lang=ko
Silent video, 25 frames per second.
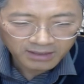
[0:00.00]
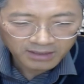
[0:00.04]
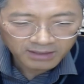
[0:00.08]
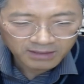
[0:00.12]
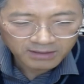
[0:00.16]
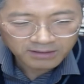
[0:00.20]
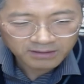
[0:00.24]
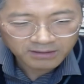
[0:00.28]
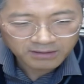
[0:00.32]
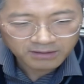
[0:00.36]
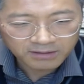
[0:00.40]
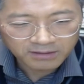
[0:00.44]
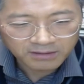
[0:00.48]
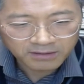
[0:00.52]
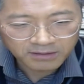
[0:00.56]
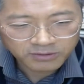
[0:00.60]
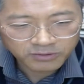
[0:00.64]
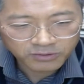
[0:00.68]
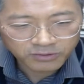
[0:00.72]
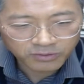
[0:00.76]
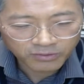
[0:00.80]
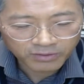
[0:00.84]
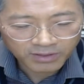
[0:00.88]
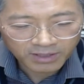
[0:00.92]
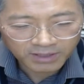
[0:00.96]

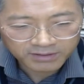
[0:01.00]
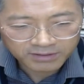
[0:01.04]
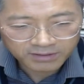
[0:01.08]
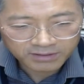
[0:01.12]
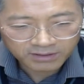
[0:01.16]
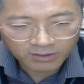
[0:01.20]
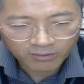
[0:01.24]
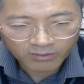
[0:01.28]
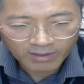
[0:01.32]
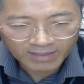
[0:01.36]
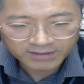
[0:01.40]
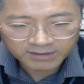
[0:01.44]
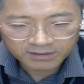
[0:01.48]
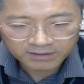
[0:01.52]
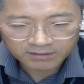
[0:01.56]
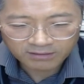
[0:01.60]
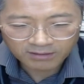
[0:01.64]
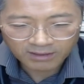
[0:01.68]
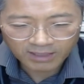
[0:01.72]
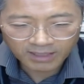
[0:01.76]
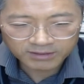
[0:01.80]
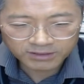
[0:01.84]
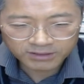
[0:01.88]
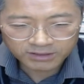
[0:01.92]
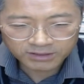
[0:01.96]
그리스도께서
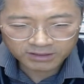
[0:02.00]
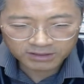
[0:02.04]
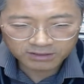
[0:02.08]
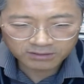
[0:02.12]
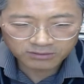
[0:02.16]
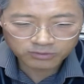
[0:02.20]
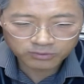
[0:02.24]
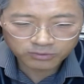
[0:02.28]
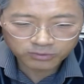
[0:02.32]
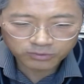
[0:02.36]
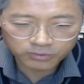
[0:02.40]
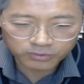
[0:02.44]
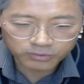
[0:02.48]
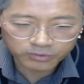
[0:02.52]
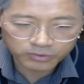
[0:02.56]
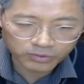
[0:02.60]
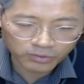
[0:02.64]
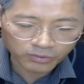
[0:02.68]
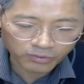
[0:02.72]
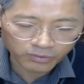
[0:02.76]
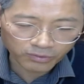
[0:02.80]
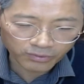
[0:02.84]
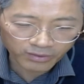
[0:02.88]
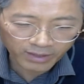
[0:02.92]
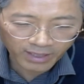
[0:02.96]
완성하신
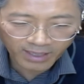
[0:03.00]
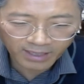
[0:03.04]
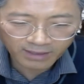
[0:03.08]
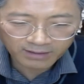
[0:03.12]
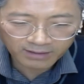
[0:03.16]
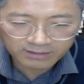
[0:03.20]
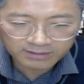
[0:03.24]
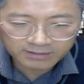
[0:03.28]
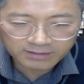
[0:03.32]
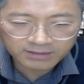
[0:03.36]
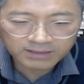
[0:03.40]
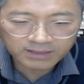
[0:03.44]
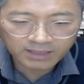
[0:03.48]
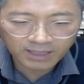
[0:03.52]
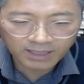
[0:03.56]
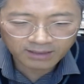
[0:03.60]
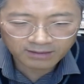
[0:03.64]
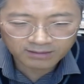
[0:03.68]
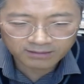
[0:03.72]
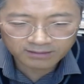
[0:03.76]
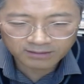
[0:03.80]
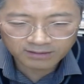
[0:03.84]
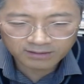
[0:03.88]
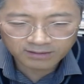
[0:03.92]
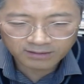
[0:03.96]
구속의
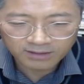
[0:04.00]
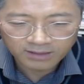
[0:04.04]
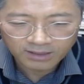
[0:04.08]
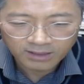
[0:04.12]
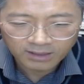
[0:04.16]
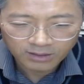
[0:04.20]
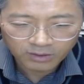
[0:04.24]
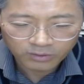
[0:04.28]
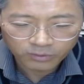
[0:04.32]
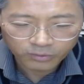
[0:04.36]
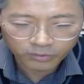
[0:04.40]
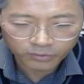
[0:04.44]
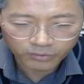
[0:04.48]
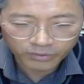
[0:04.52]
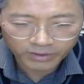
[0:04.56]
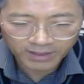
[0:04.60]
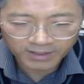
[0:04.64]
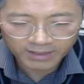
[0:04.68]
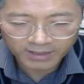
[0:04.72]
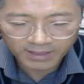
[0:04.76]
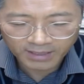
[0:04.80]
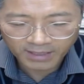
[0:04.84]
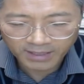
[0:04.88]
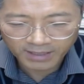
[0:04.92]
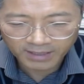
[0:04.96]
은사를
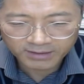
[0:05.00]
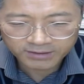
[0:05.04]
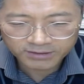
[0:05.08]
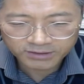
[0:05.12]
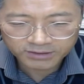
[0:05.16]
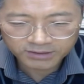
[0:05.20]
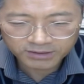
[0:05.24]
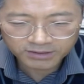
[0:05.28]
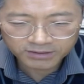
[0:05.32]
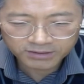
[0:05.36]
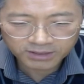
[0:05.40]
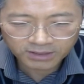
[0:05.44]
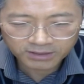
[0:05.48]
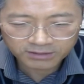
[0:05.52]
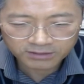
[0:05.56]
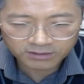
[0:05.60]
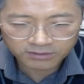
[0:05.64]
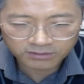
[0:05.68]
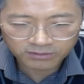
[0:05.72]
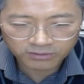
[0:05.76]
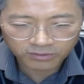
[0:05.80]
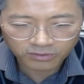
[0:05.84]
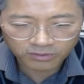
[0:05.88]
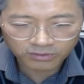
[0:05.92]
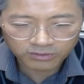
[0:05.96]
우리에게
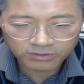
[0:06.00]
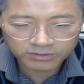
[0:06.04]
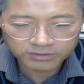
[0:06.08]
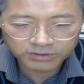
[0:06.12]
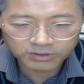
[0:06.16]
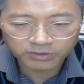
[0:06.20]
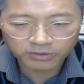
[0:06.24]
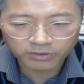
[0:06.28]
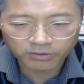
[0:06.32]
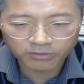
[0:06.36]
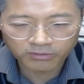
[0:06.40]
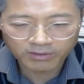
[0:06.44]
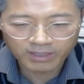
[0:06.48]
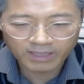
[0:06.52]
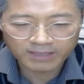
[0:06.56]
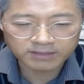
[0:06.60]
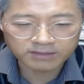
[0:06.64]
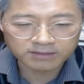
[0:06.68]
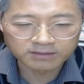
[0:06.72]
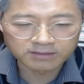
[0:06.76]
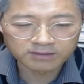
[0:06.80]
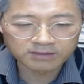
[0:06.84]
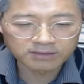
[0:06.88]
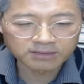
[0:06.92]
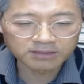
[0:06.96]
실제적으로
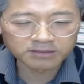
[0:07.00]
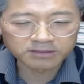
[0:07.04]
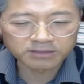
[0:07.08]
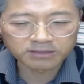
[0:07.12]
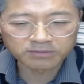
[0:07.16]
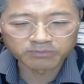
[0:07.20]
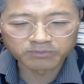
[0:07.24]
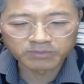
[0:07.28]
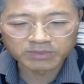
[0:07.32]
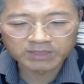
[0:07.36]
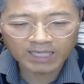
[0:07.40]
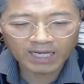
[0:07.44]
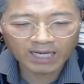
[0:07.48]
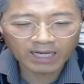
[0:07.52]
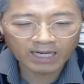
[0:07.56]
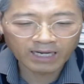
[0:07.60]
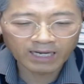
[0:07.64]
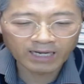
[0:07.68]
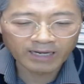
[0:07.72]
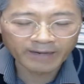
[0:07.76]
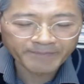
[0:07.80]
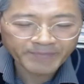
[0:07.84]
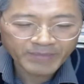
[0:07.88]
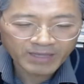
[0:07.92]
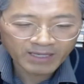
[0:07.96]
적용하시는
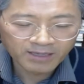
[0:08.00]
것입니다.